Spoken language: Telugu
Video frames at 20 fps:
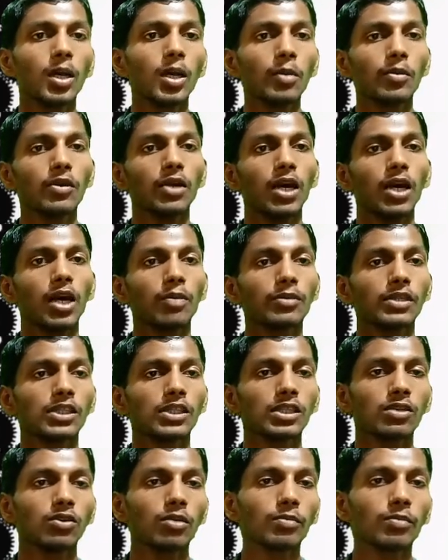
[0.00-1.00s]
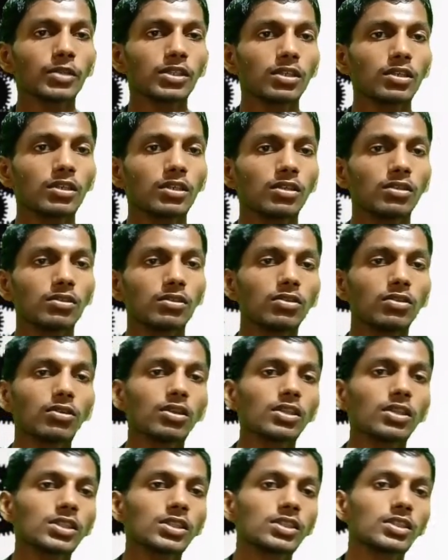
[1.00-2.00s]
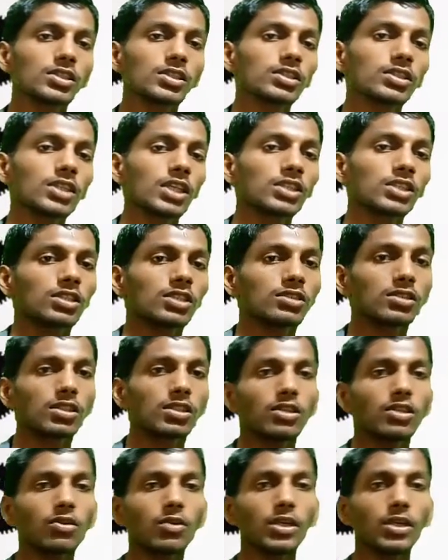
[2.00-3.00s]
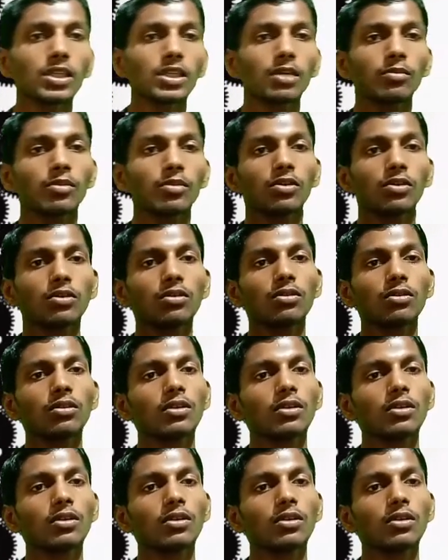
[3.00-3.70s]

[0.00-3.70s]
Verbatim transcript: మీరు యాప్ని ఓపెన్ డౌన్లోడ్ చేసి ఇన్స్టాల్ చేసిన తర్వాత మీరు